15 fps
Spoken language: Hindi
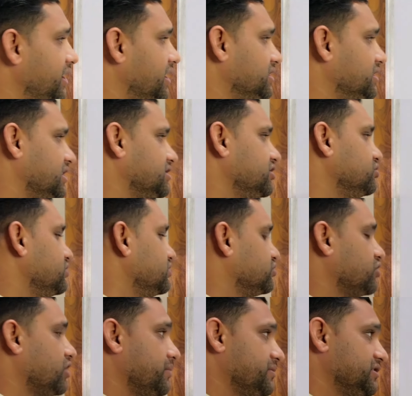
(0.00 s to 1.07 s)
लेना चाहते तो
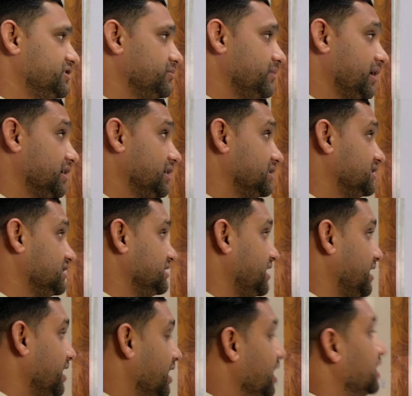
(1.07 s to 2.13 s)
इसको आप इस्तेमाल कर सकते
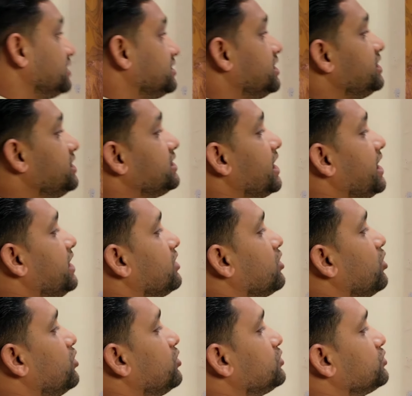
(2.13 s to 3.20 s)
हैं तीसरा एक
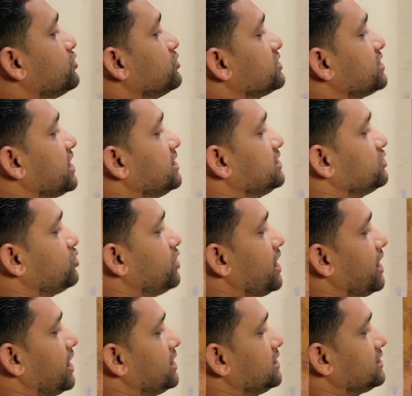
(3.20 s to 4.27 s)
और सोर्स है जो
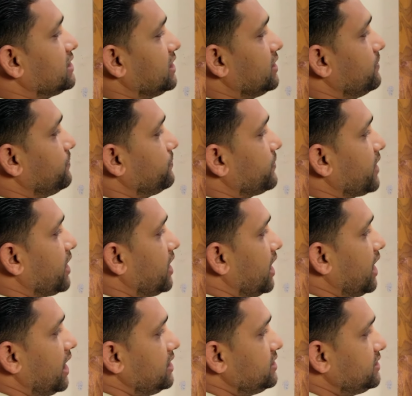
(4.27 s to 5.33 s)
है अलसी
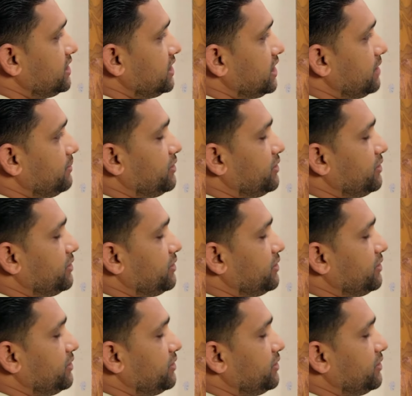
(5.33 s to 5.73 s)
अलसी के